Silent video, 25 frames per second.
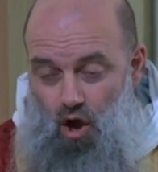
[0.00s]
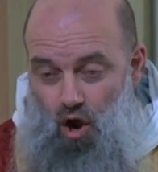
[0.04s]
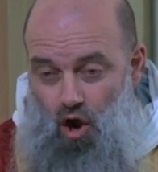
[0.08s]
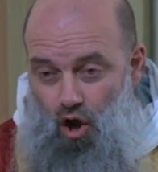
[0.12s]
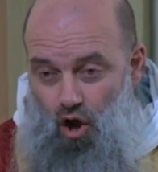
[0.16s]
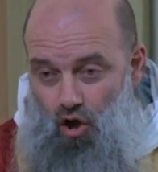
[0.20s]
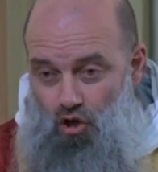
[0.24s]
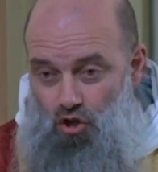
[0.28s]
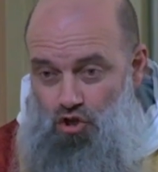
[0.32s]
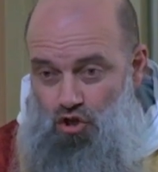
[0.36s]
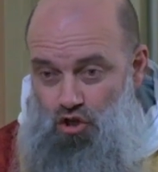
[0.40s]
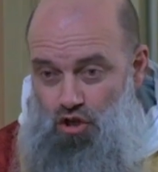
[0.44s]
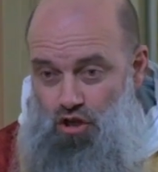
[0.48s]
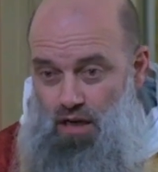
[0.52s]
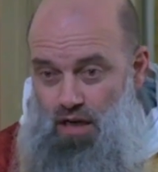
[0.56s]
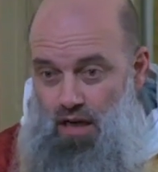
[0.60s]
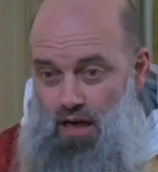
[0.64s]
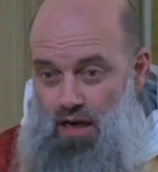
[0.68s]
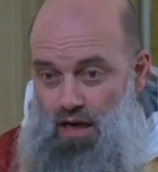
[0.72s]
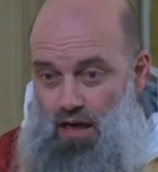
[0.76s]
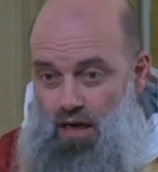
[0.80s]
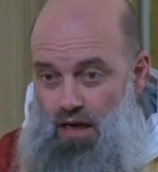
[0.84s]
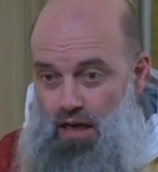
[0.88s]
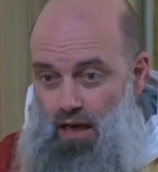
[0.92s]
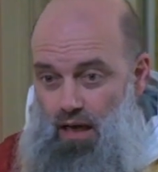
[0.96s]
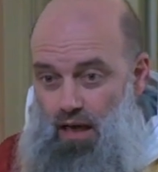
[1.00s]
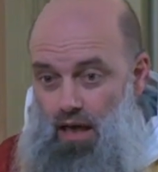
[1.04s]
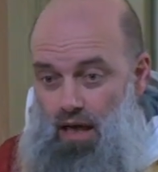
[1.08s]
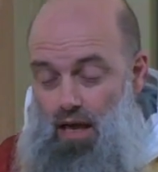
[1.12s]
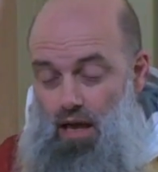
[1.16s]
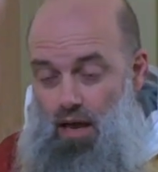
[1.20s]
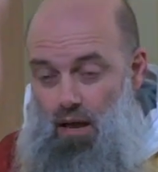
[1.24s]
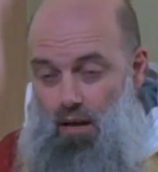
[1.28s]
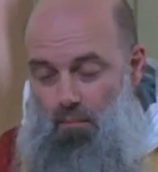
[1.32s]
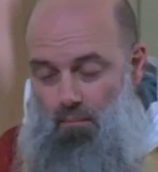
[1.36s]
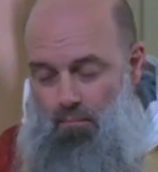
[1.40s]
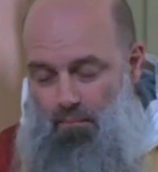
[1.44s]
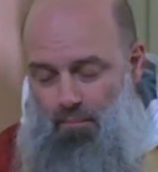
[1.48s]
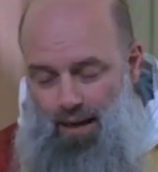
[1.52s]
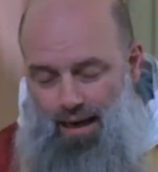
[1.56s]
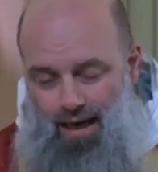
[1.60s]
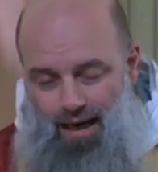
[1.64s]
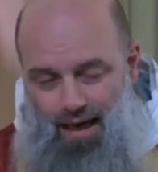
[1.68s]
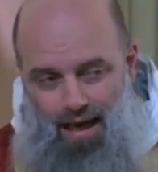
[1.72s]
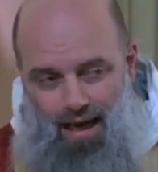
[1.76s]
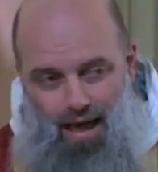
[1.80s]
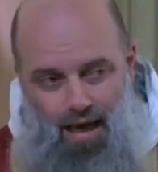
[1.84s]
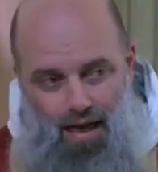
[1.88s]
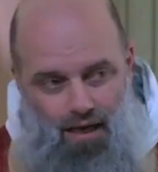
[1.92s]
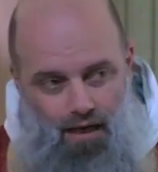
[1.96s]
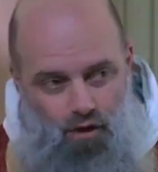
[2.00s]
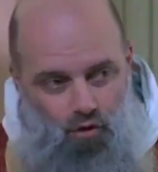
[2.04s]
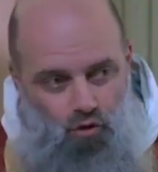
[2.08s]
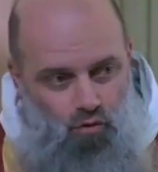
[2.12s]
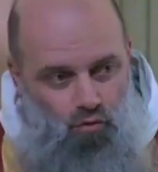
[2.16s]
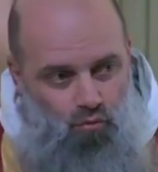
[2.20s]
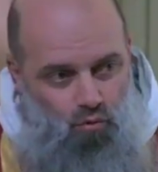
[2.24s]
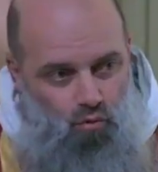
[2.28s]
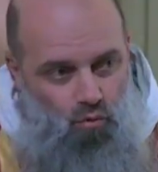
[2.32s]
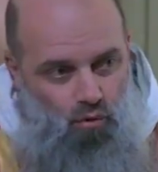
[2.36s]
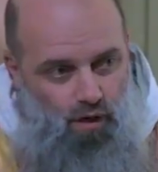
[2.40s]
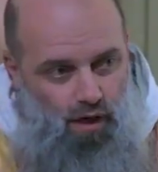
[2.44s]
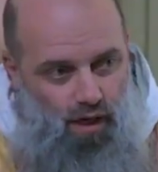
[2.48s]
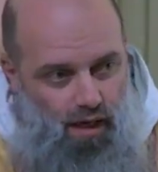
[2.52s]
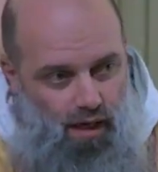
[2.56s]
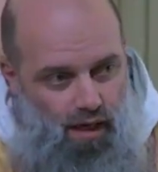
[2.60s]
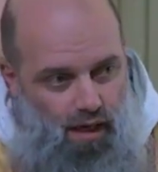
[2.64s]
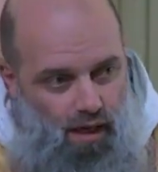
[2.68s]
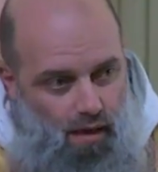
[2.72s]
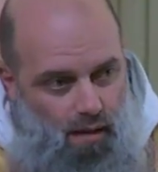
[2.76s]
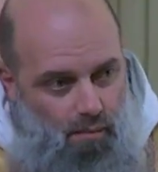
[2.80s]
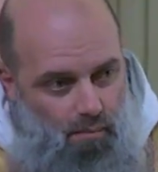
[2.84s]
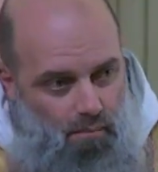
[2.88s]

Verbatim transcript: Oggi nel parlare comune